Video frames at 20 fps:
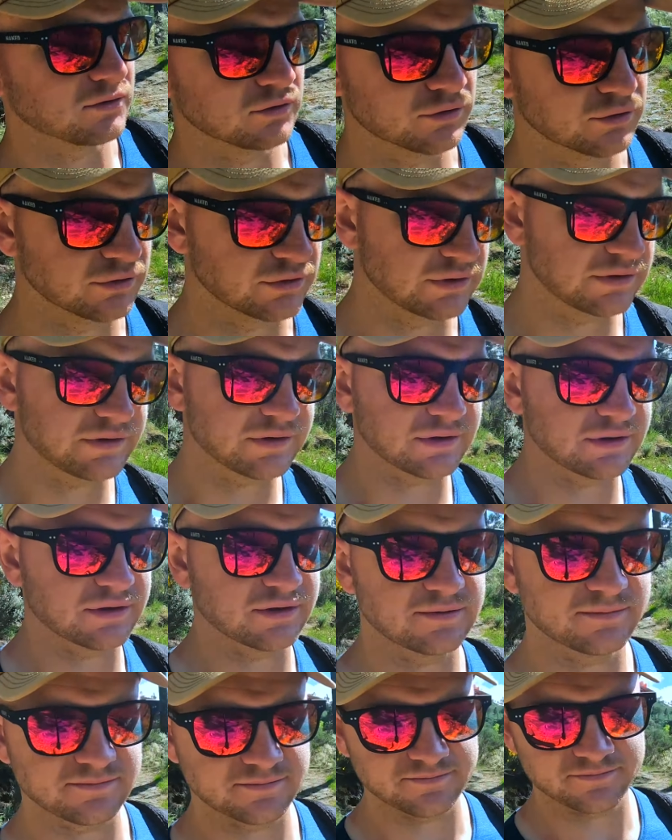Und
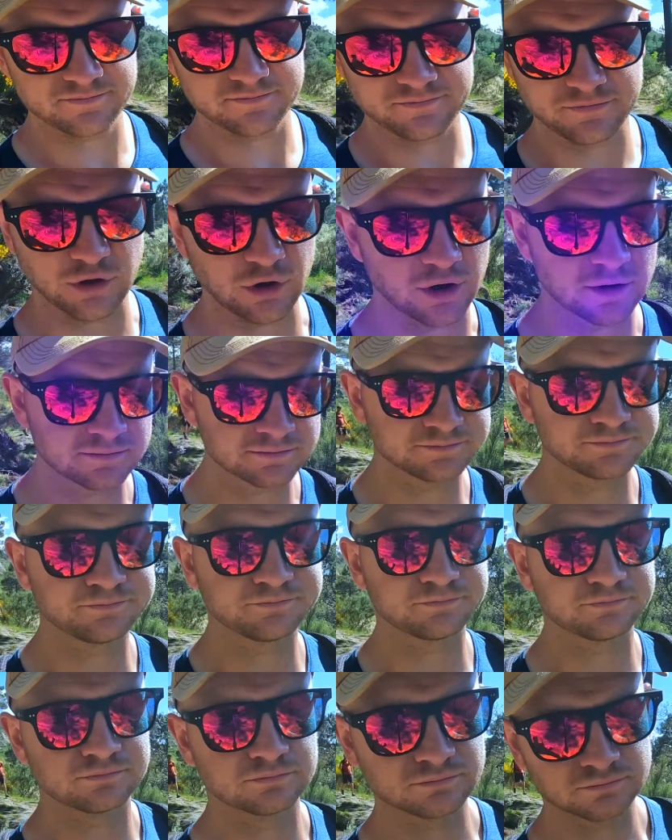ähm, ja,
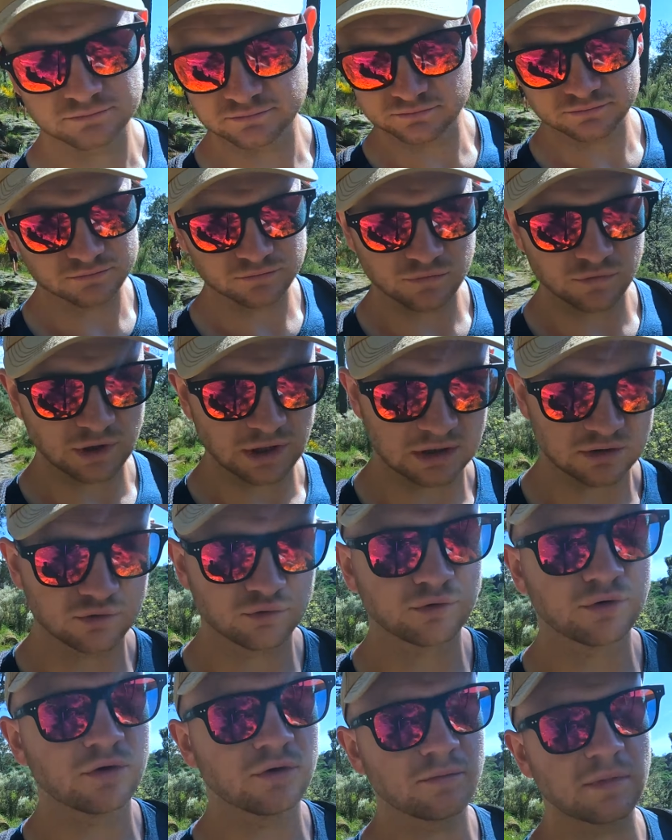
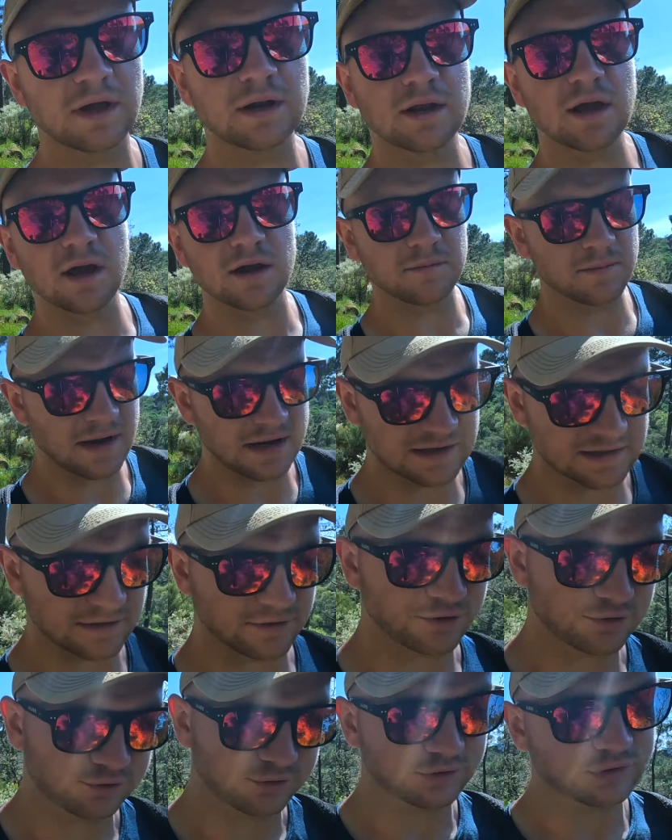Nuno, mein Guide, meinte
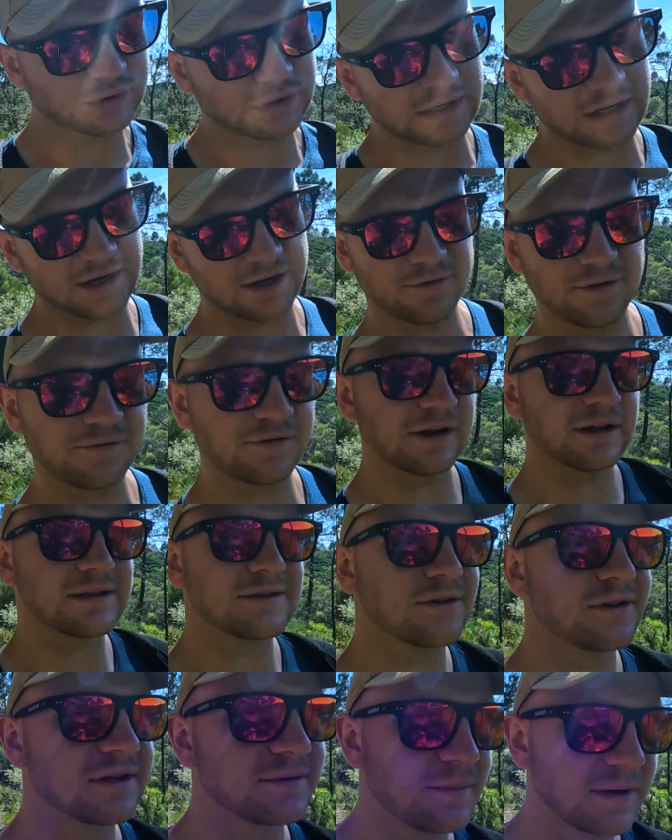auch nur so, ja,
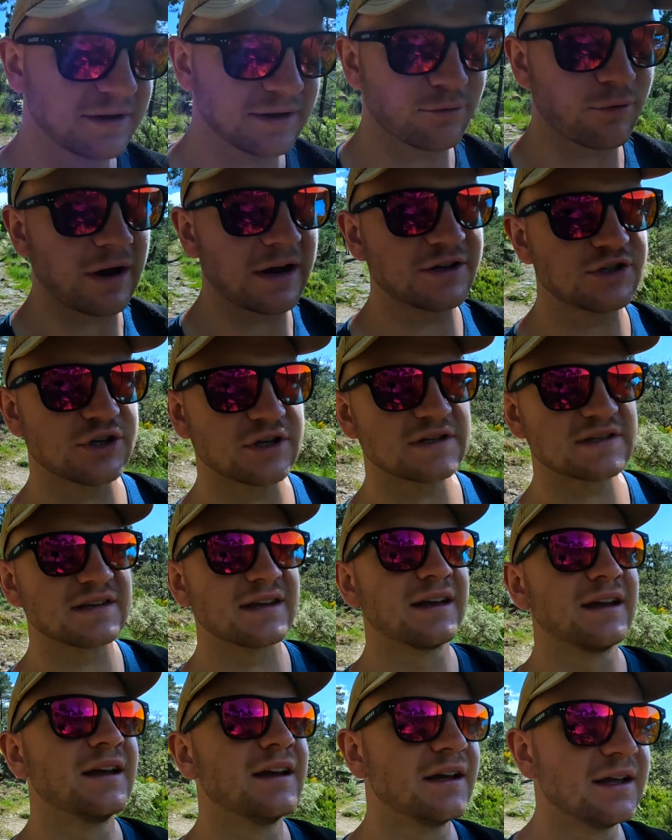vielleicht sollte ich mal die
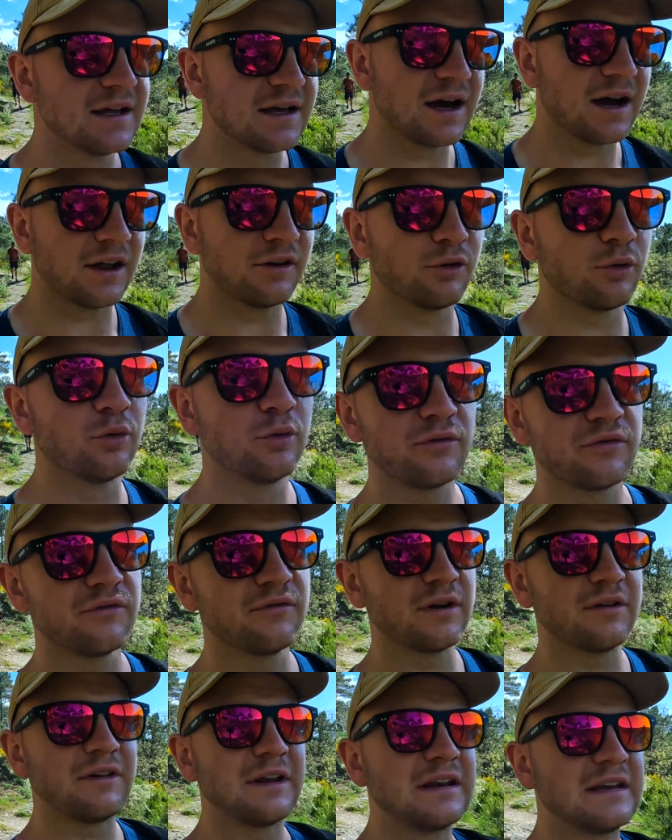Rangers
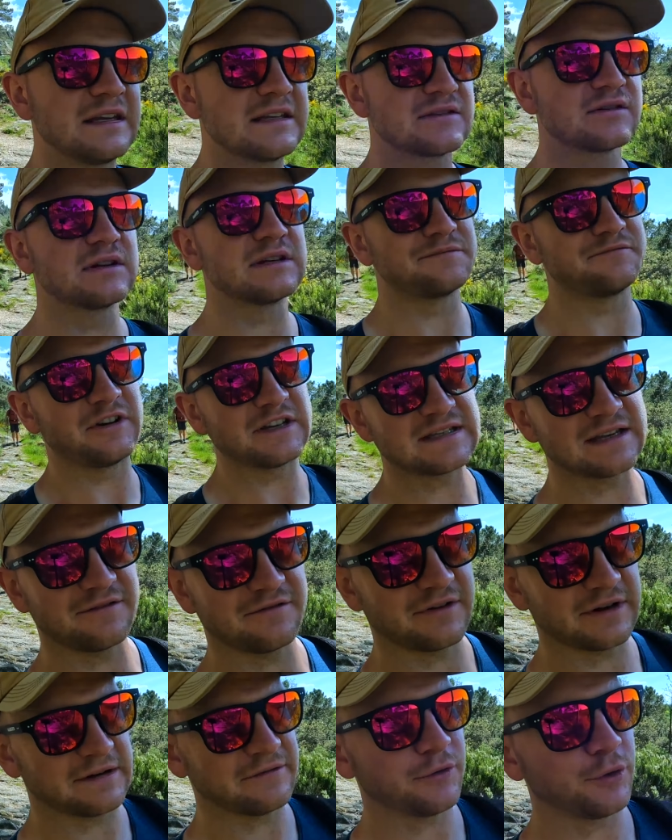anrufen, weil wenn die zu diesem
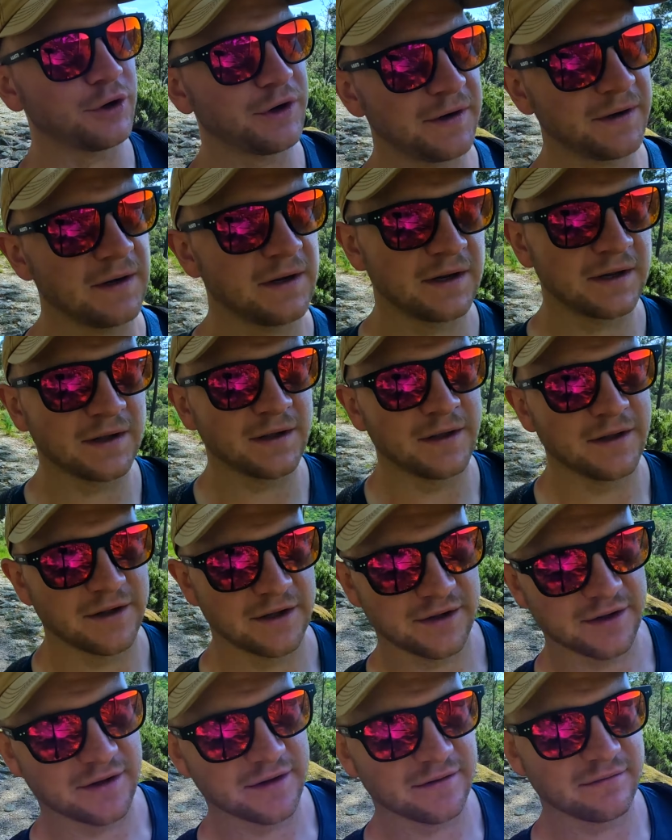Wasserfall wollen,
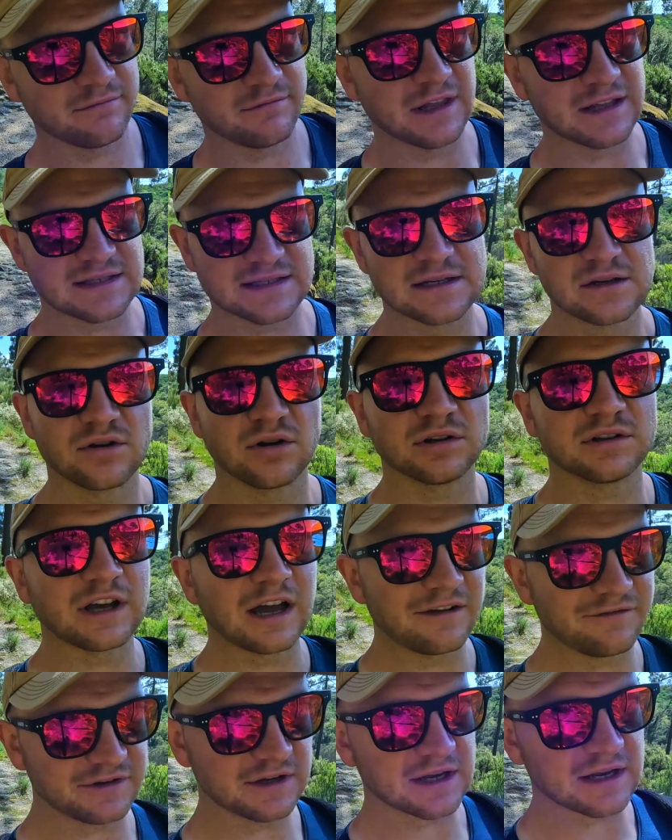das sind noch
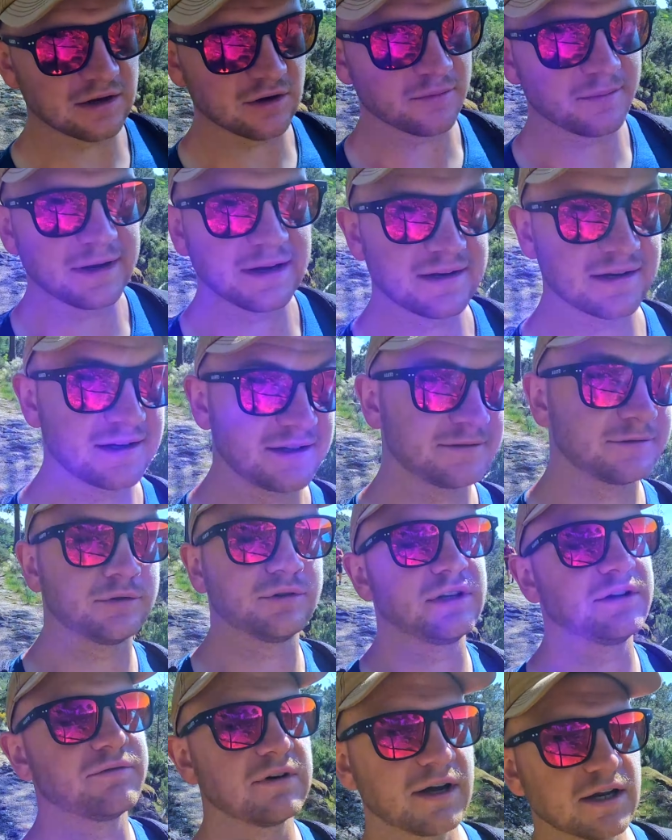drei, vier Kilometer
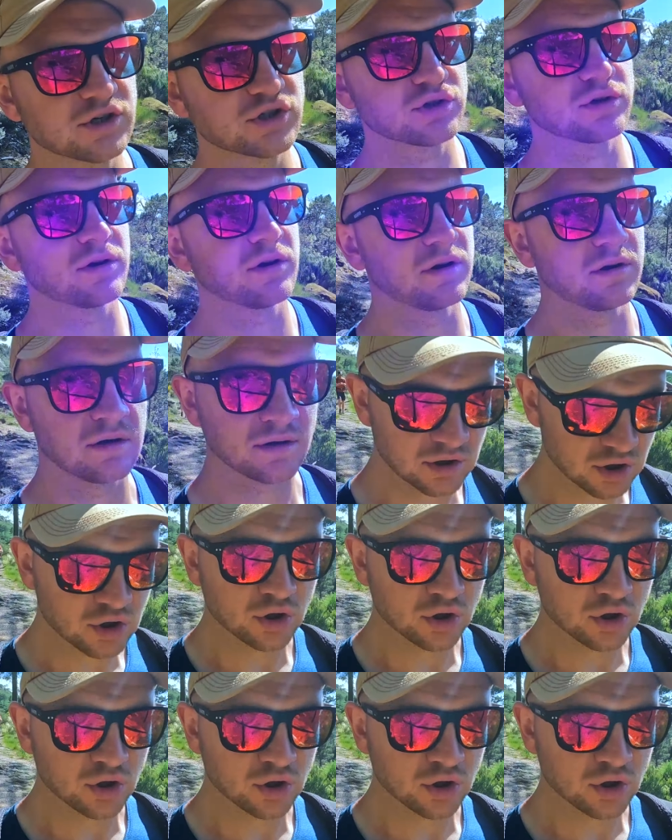und die waren schon